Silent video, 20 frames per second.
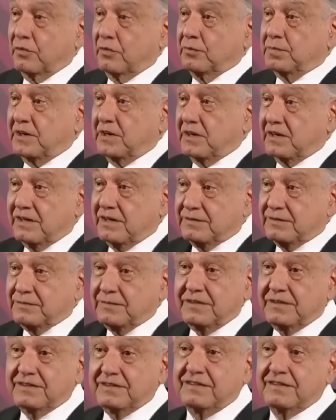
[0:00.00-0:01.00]
comprar las
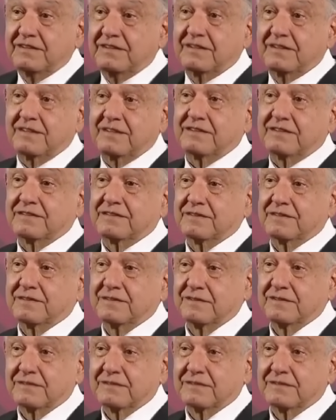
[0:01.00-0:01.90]
medicinas